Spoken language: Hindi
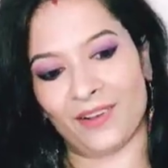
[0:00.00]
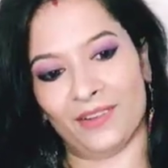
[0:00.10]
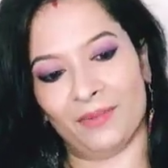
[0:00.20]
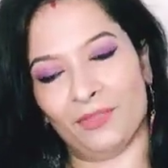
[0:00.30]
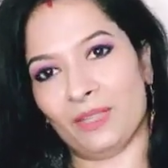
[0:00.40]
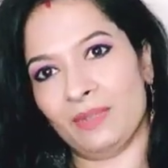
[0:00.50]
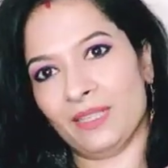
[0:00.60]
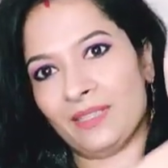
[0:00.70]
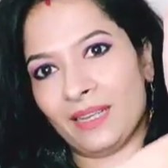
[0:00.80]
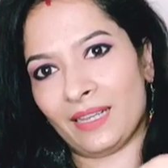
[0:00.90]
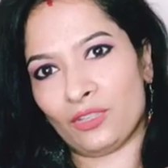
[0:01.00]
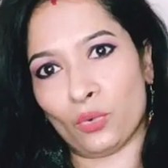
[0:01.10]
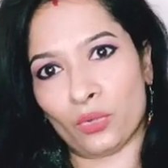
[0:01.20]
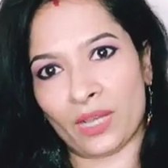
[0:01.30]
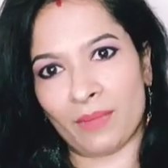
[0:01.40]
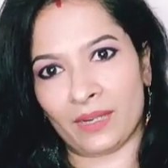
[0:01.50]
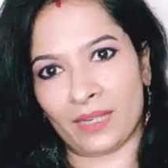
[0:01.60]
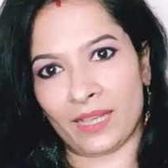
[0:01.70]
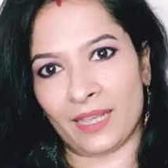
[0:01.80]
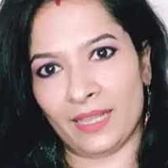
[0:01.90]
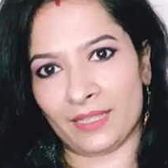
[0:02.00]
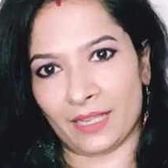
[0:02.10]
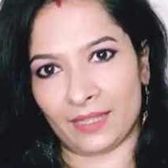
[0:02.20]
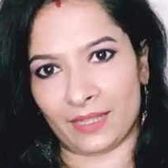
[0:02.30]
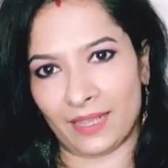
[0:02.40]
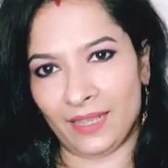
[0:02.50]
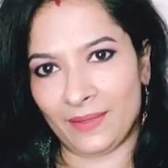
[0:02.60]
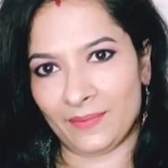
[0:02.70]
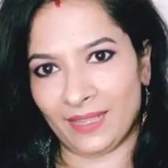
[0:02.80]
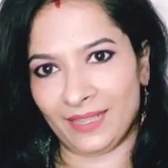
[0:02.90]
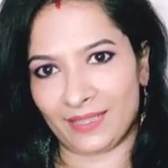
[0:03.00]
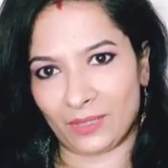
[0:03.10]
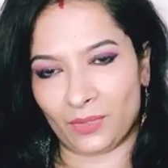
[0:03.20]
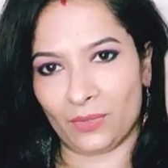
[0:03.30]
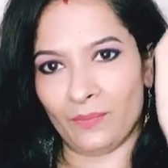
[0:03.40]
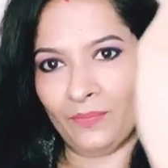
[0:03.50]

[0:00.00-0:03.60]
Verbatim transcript: और मुझे भी इस तरह का छोटा मांग टीका ही अच्छा लगता है ये देख सकते हो